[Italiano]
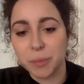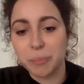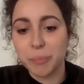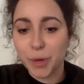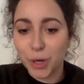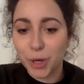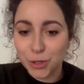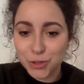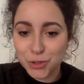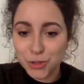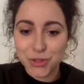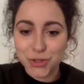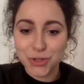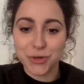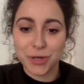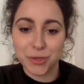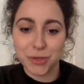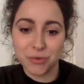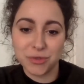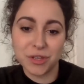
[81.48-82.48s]
approccio
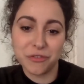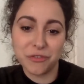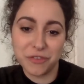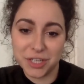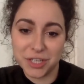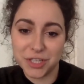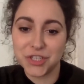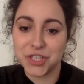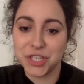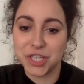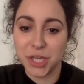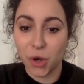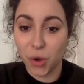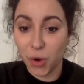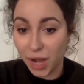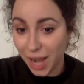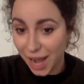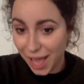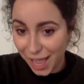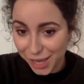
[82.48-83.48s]
che tu definisci on
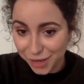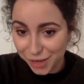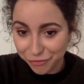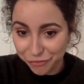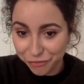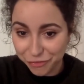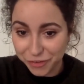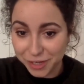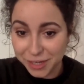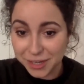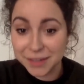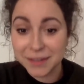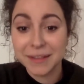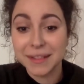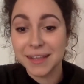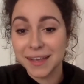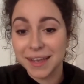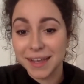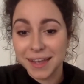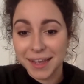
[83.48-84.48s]
life,
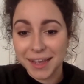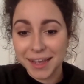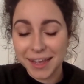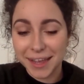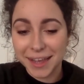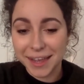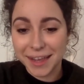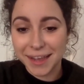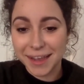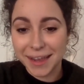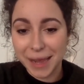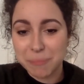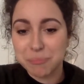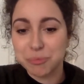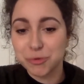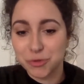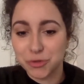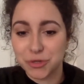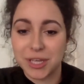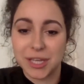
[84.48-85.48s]
eh,
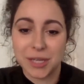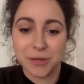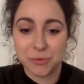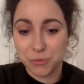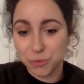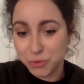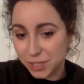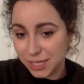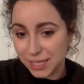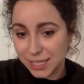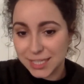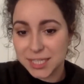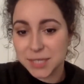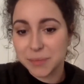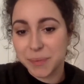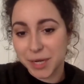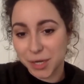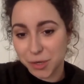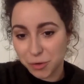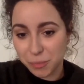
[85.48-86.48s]
appunto che utilizzi
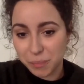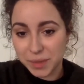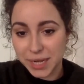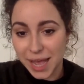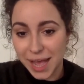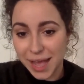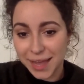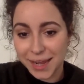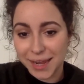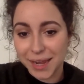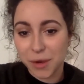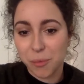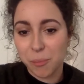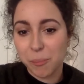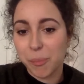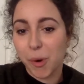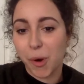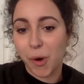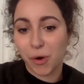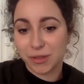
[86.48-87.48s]
per combinare un
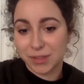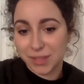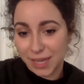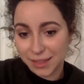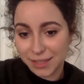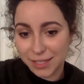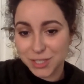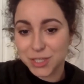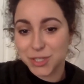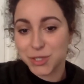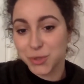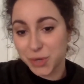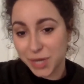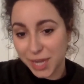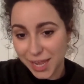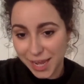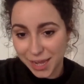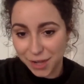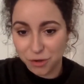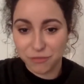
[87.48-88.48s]
po'
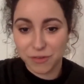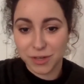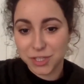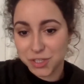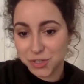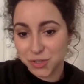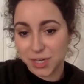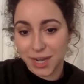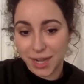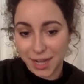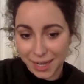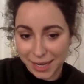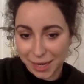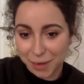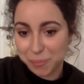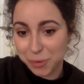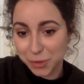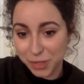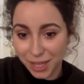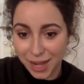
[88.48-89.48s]
tradizione e innovazione nel
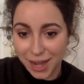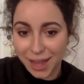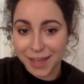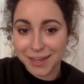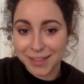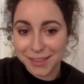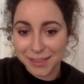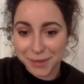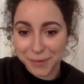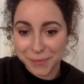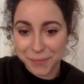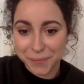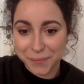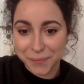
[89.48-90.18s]
campo dell'arte.